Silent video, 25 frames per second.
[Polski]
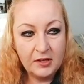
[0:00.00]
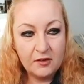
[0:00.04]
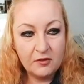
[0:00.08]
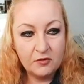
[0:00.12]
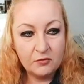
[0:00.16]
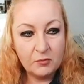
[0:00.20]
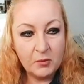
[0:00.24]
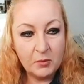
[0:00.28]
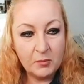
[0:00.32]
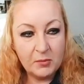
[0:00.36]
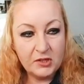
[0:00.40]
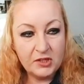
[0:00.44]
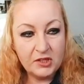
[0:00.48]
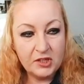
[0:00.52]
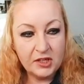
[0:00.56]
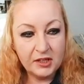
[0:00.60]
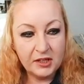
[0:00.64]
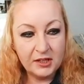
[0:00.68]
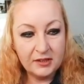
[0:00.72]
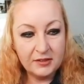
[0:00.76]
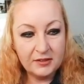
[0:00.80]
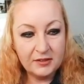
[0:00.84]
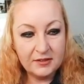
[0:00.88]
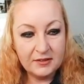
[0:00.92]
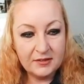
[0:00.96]
W momencie,
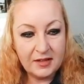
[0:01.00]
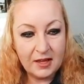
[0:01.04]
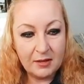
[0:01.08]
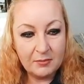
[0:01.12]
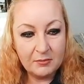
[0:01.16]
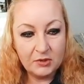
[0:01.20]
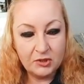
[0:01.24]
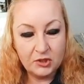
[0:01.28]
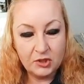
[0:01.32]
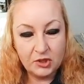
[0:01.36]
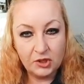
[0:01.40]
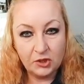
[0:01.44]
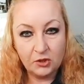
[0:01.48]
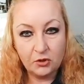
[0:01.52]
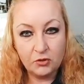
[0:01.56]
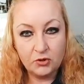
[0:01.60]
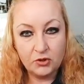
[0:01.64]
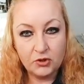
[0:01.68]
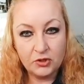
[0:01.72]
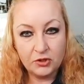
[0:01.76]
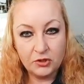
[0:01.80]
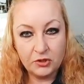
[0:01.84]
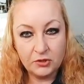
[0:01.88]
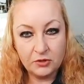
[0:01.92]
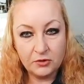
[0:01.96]
kiedy sami
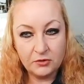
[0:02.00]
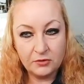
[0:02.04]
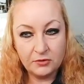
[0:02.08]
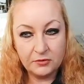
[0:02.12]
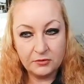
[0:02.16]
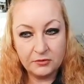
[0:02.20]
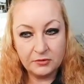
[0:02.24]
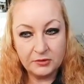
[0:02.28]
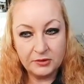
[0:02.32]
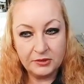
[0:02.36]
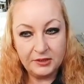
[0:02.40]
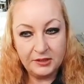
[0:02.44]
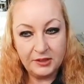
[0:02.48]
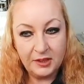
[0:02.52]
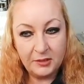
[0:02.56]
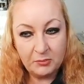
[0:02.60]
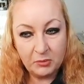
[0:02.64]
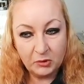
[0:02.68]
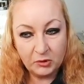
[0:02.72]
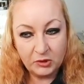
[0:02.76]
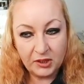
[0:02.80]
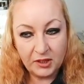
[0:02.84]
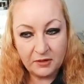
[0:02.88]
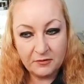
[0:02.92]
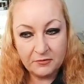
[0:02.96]
czegoś nie
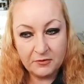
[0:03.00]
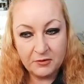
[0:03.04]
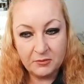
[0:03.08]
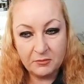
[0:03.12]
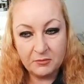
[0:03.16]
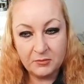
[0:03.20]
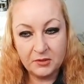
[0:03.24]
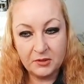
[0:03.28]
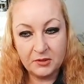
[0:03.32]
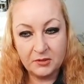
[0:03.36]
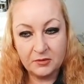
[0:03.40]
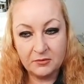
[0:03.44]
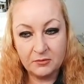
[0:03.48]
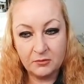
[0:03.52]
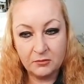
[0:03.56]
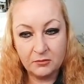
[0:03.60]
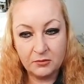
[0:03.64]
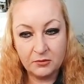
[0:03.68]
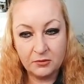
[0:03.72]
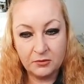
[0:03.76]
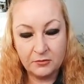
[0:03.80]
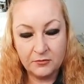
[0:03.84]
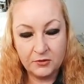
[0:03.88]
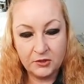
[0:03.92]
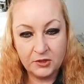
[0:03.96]
potrafimy
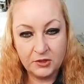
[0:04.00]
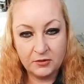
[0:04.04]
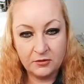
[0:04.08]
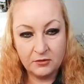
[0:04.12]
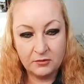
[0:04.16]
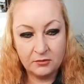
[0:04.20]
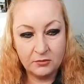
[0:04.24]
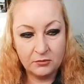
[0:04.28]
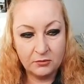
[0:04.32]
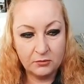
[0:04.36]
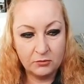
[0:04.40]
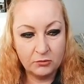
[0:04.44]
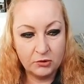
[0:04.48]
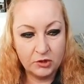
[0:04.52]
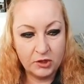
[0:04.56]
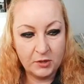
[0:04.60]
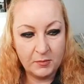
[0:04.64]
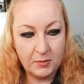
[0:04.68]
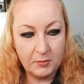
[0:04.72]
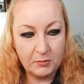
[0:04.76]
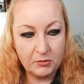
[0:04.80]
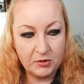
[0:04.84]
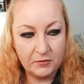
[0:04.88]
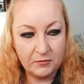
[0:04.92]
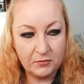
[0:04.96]
y, y, u
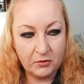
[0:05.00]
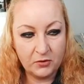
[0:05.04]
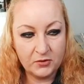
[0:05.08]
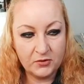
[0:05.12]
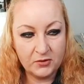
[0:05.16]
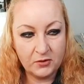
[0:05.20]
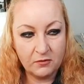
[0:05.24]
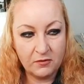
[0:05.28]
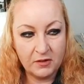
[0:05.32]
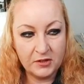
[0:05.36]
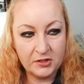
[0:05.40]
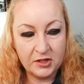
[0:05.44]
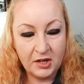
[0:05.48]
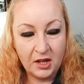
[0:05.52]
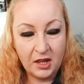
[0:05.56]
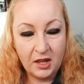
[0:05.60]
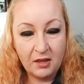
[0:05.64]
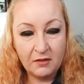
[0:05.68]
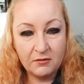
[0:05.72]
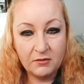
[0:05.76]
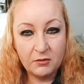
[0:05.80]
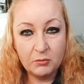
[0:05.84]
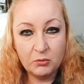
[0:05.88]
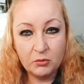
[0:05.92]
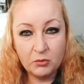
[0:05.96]
siebie przeforsować,
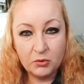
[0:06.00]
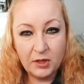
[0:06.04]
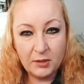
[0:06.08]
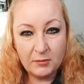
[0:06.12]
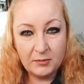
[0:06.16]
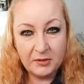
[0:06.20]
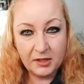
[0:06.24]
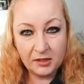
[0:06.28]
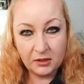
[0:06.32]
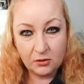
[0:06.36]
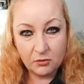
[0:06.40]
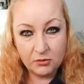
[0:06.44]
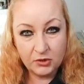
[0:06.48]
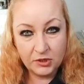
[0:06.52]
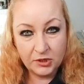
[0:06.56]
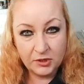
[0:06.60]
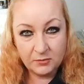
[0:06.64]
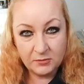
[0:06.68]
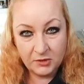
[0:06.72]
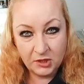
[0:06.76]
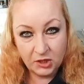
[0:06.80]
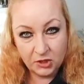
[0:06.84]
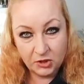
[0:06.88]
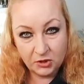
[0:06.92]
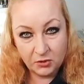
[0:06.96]
wibrujemy jakąś
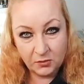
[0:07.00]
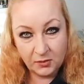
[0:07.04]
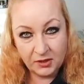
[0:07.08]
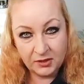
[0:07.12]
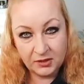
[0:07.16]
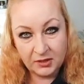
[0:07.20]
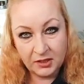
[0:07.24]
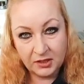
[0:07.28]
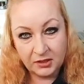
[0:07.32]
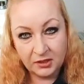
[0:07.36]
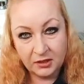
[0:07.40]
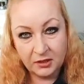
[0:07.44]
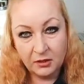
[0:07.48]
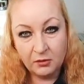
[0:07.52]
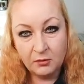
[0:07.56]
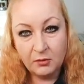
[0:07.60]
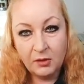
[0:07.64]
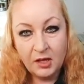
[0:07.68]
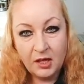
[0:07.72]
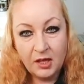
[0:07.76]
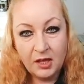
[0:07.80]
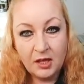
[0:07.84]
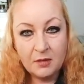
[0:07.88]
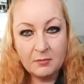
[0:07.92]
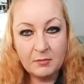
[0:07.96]
ciemniejszą energią.
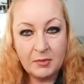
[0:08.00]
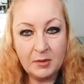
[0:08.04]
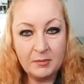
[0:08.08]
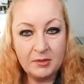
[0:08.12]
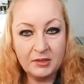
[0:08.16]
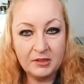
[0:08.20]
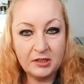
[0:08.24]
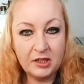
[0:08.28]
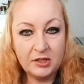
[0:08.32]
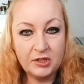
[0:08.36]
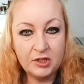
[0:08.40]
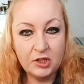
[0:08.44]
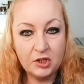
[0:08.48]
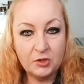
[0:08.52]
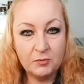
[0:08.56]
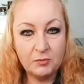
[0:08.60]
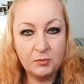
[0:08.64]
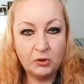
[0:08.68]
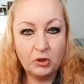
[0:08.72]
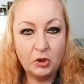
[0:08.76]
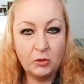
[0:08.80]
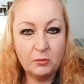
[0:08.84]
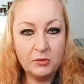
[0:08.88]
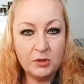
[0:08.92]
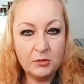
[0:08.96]
Pamiętajcie, że
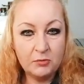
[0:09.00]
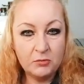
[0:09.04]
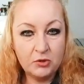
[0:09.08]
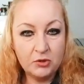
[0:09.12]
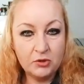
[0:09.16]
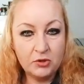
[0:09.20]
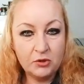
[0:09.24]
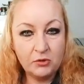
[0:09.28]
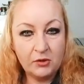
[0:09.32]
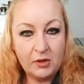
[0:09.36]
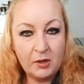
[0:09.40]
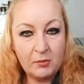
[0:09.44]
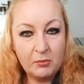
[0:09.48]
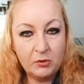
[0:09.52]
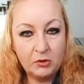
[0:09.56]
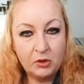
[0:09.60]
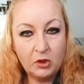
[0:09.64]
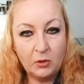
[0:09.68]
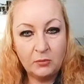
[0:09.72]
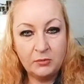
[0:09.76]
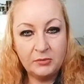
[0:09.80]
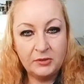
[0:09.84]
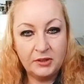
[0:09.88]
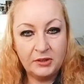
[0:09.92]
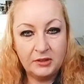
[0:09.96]
podobne przyciąga
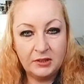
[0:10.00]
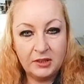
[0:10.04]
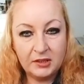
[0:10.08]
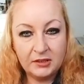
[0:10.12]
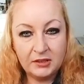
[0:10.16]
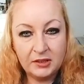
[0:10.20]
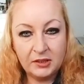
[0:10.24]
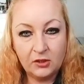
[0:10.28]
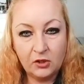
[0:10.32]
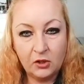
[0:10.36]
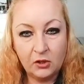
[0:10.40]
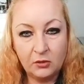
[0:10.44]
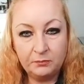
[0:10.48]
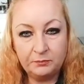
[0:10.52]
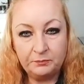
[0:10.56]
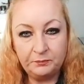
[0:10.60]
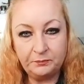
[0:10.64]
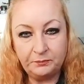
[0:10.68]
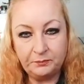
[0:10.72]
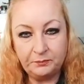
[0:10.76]
podobne i dlatego